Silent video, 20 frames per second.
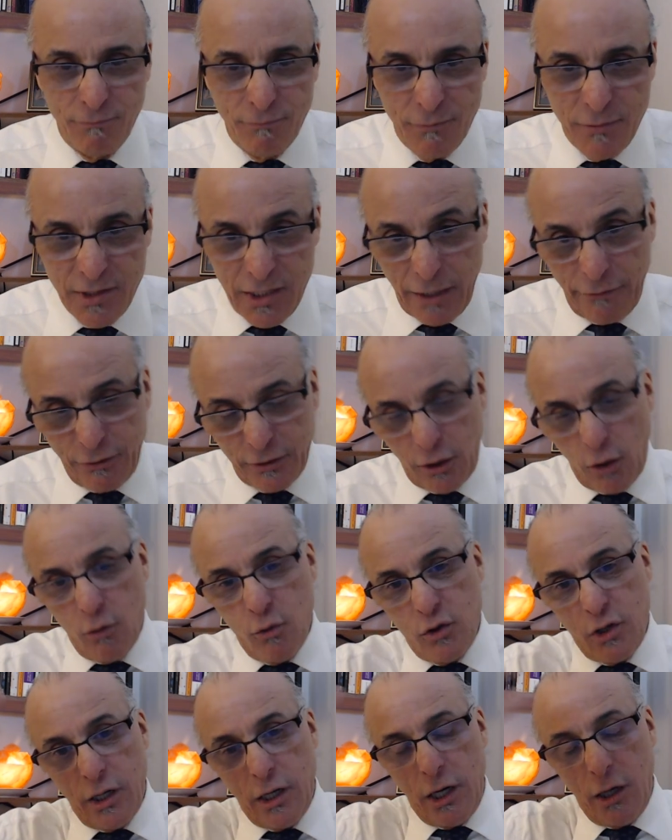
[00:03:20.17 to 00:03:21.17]
صفته
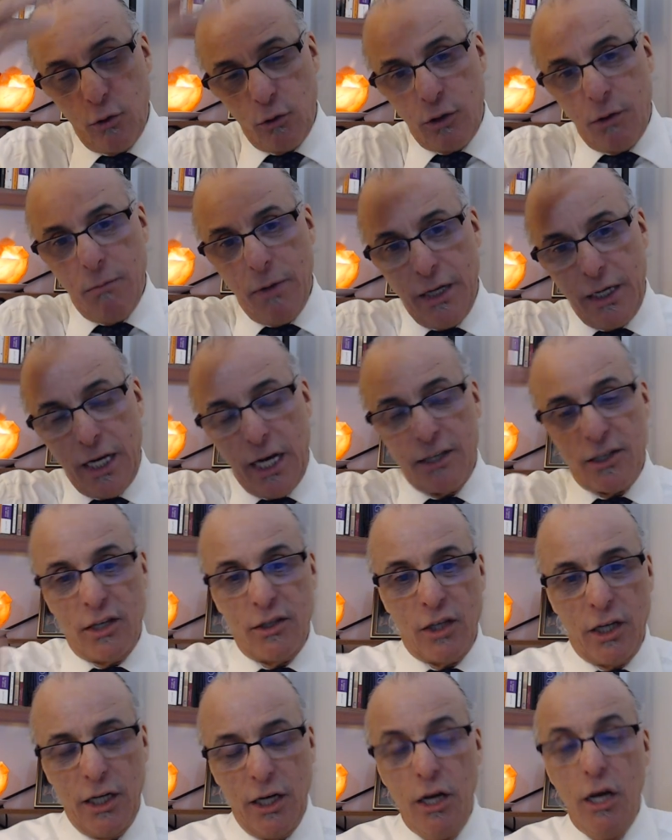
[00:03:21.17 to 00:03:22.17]
جلالة الملك حسن
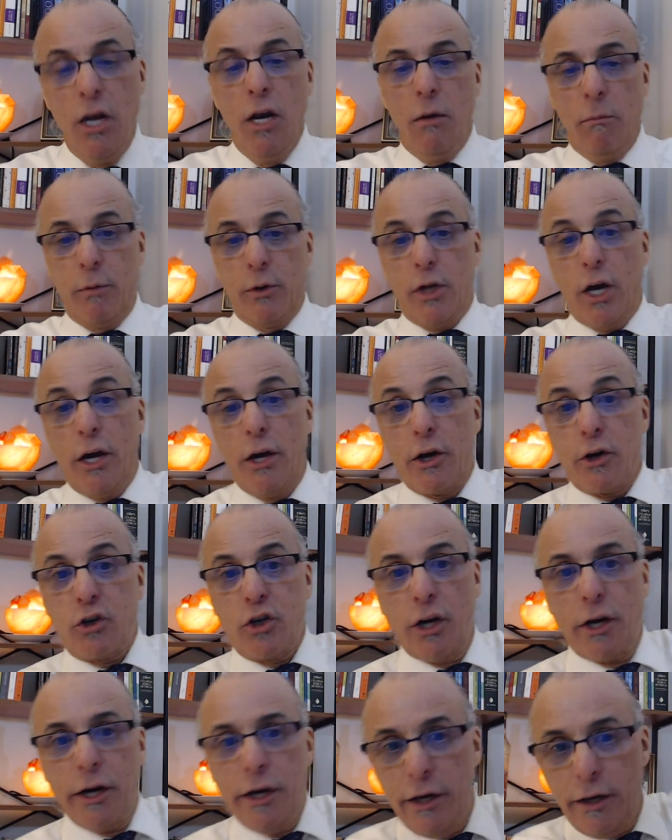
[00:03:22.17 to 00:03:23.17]
ثاني بظهير
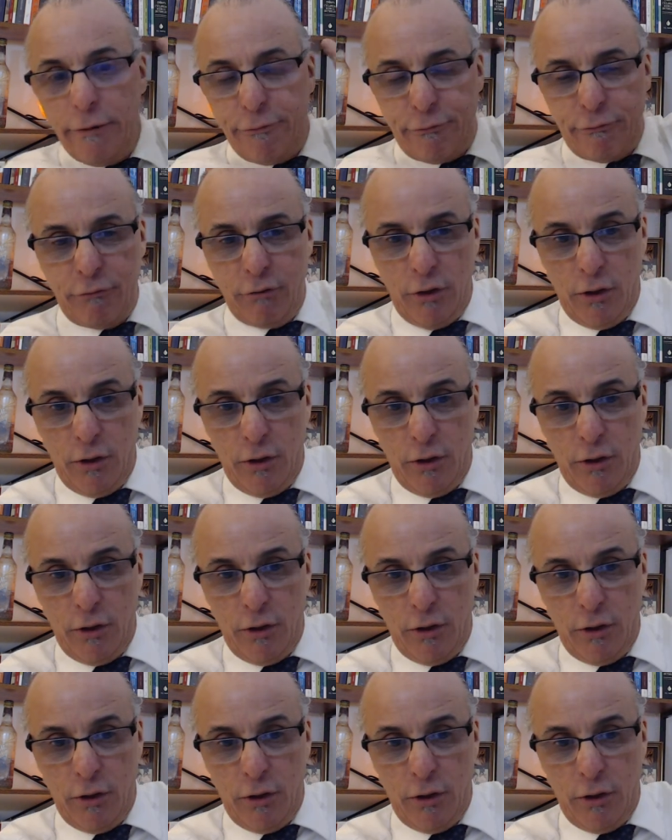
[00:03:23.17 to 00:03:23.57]
شريف